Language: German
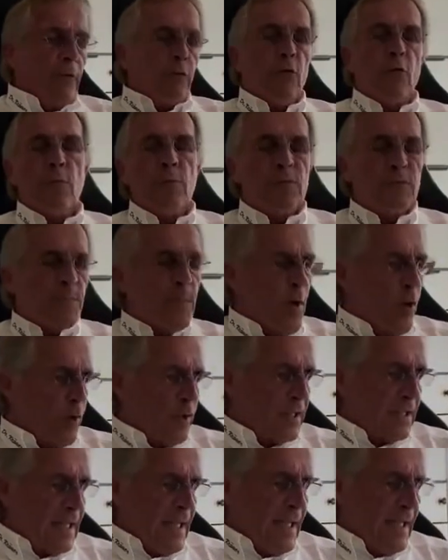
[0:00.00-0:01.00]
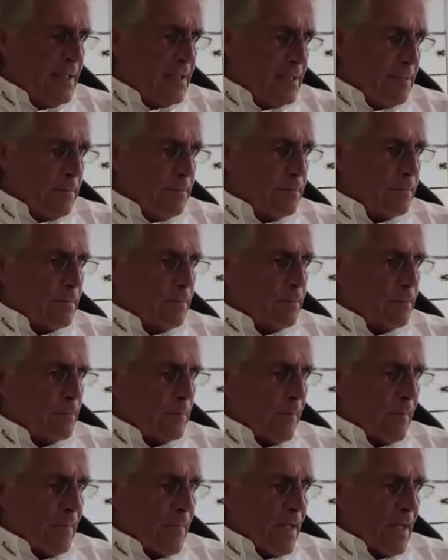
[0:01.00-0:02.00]
Worum es mir heute geht,
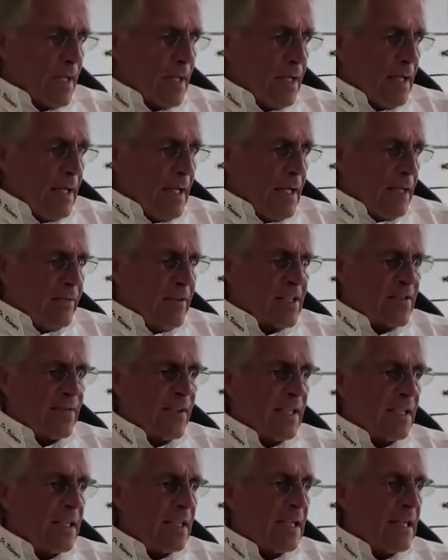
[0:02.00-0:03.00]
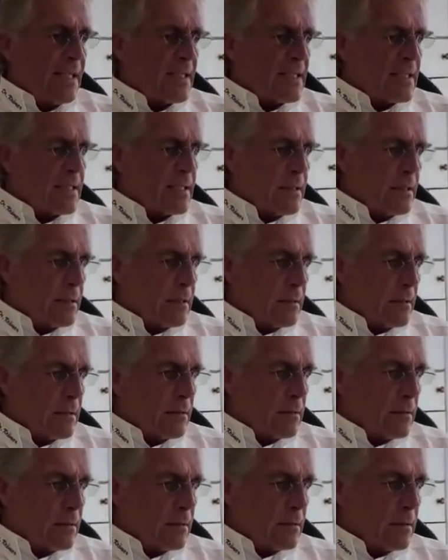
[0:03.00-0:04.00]
was wir in den letzten
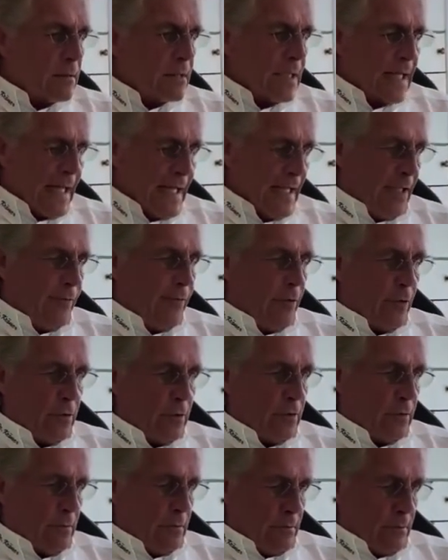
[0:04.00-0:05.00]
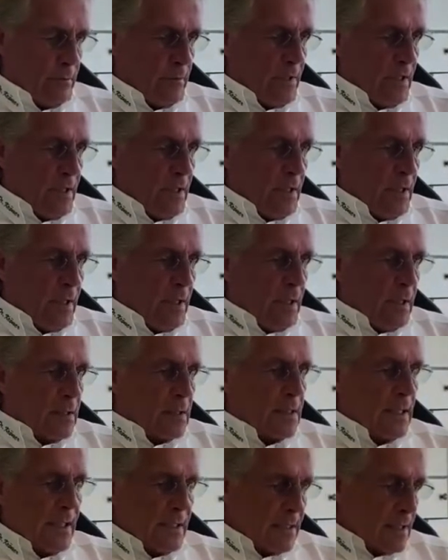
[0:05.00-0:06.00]
drei Wochen,
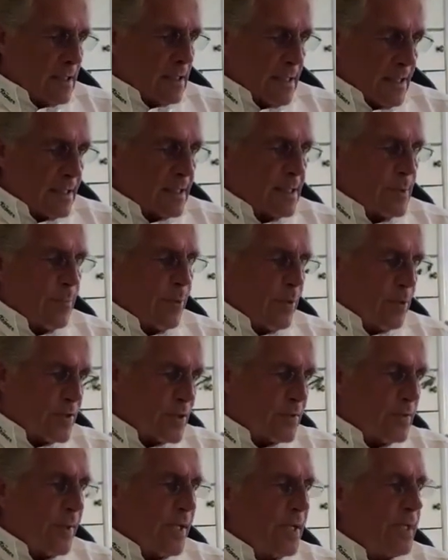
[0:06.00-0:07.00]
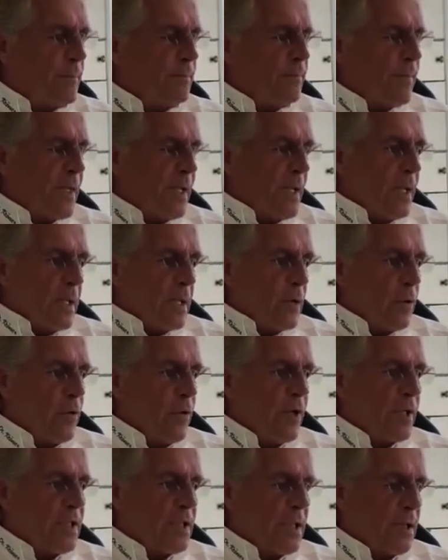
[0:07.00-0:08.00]
seit das letzte Post war,
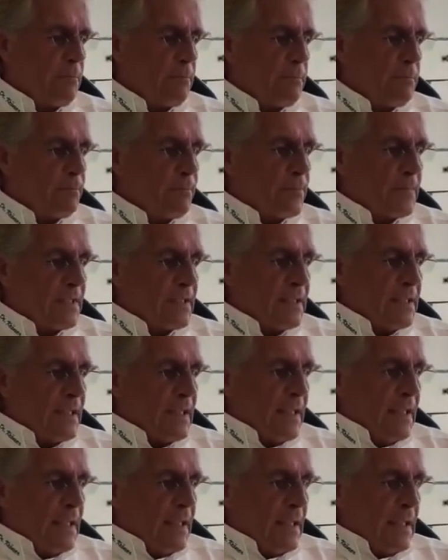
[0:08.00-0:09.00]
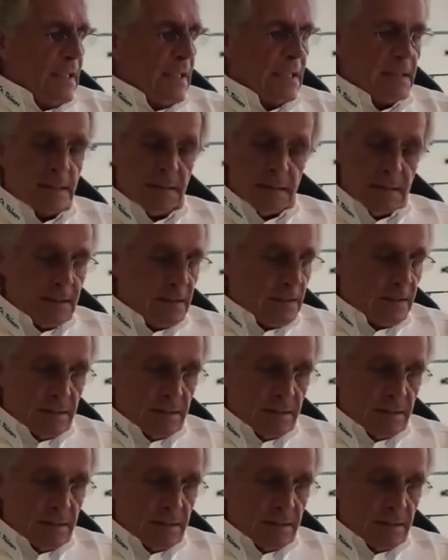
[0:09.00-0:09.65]
gehört haben, also